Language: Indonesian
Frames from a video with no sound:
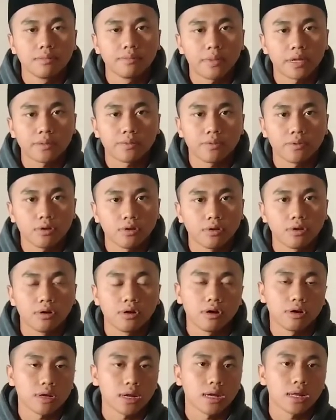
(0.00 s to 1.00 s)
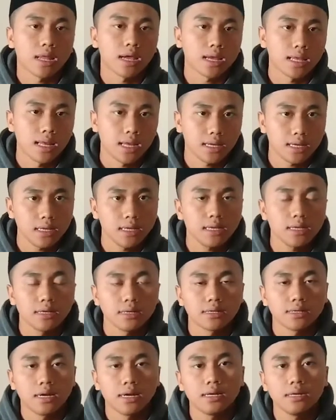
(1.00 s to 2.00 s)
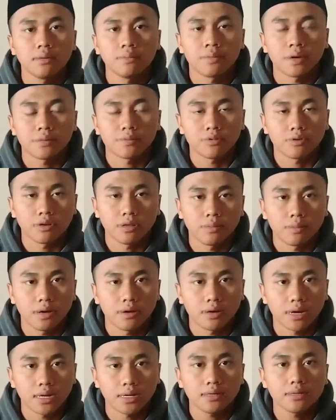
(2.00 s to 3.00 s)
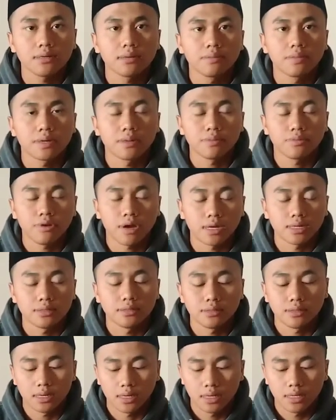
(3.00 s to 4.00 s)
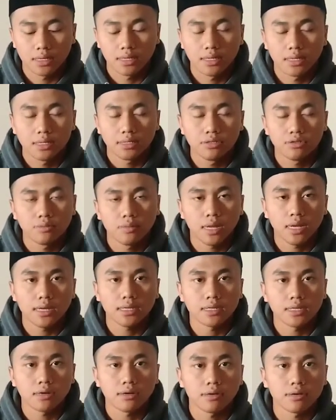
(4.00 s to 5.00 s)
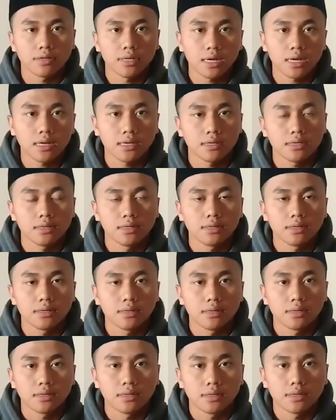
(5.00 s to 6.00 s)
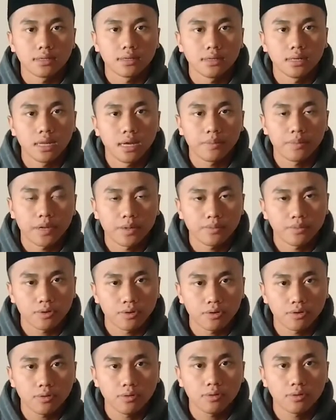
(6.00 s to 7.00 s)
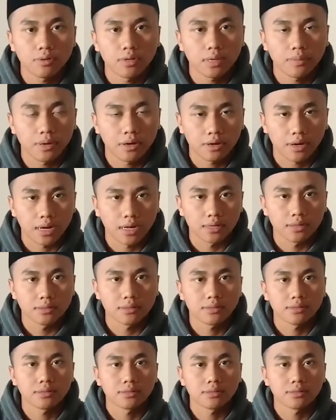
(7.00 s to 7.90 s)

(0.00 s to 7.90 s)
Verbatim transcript: 40 orang laki-laki dan 45 orang perempuan. Jumlah seluruhnya 85 orang.